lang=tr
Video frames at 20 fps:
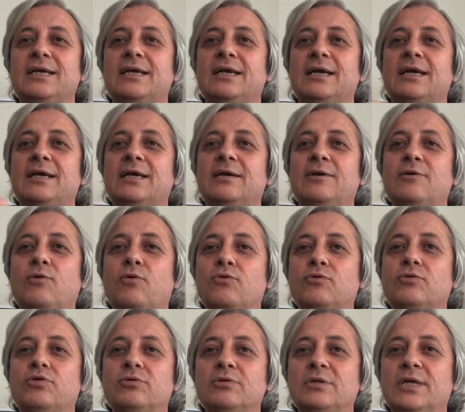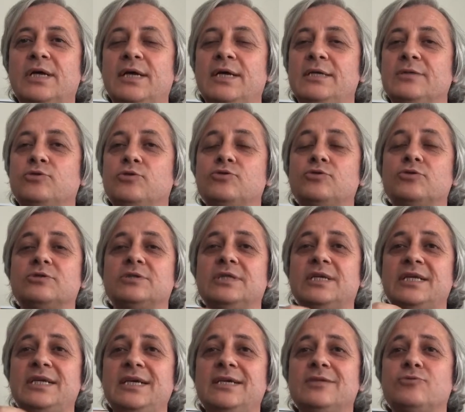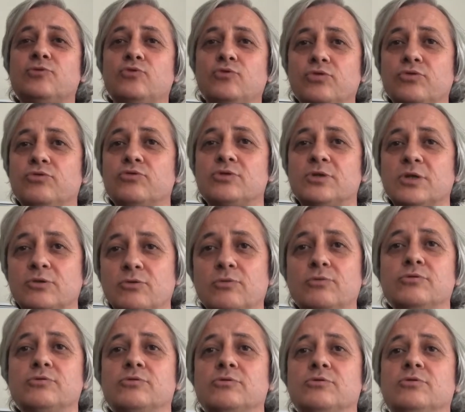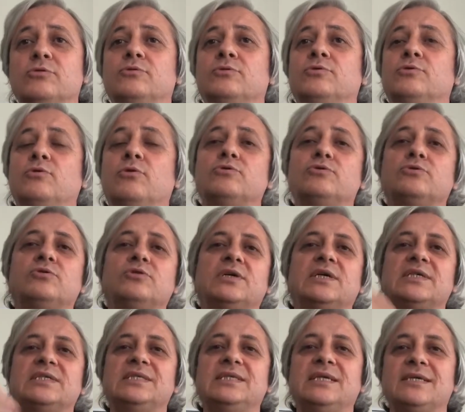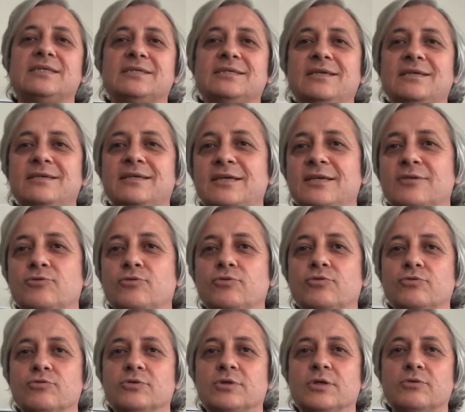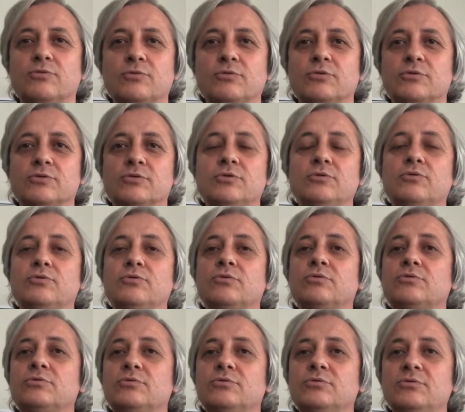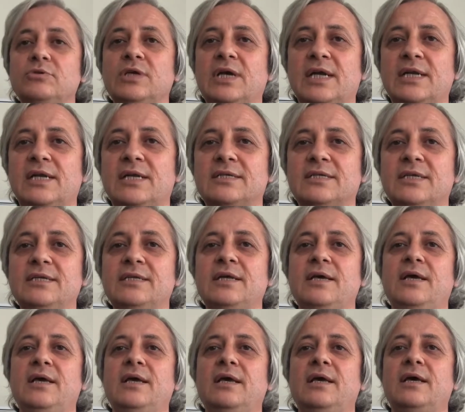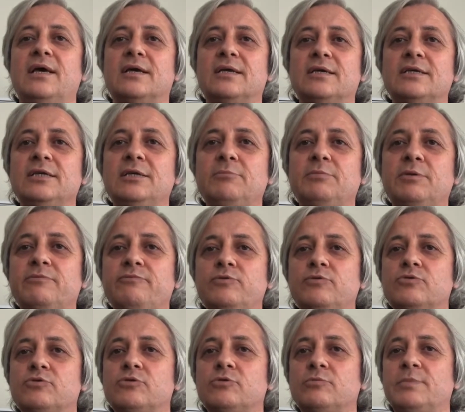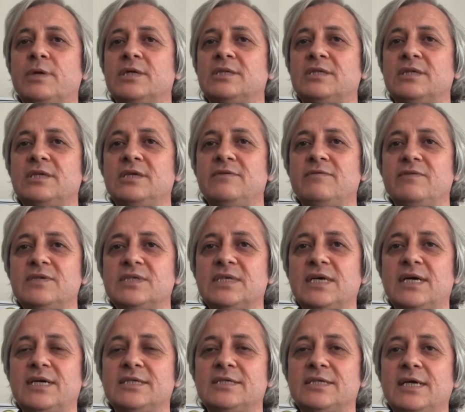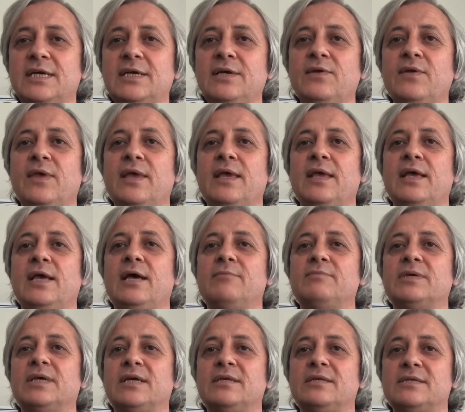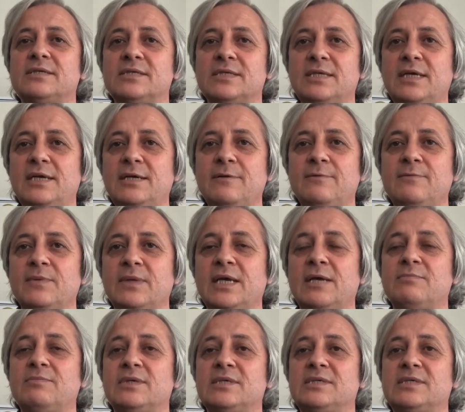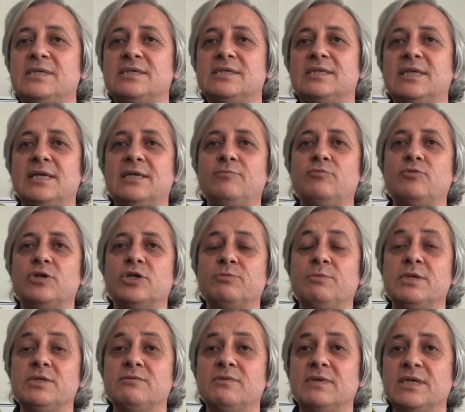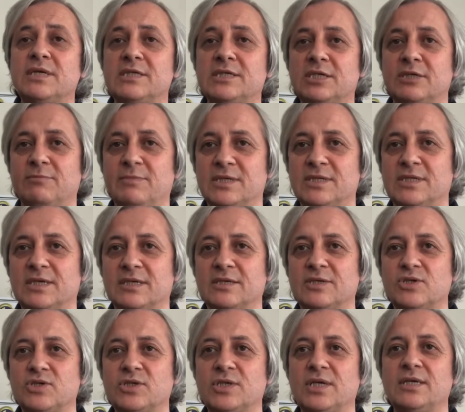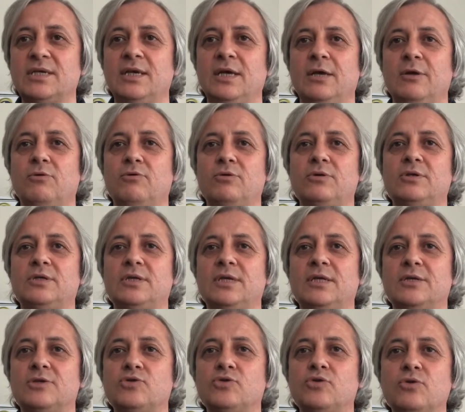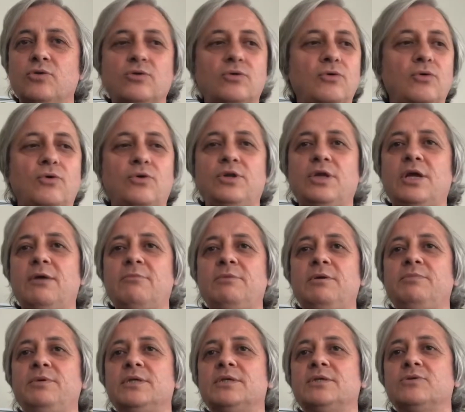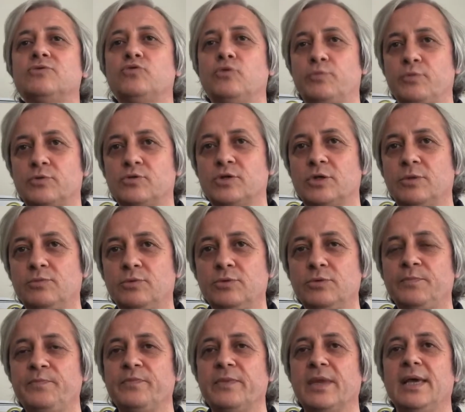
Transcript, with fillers: Ee, okulda çocuk nereye dokunursa dokunsun, yolculuk esnasında nereye dokunursa dokunsun, o dokunduğu yerlerden herhangi bir virüsü, bakteriyi vesaire hem kendisine hem de sizlere bulaşmaz ve getirmez arkadaşlar. O nedenle çok önemli bir köpük sabun.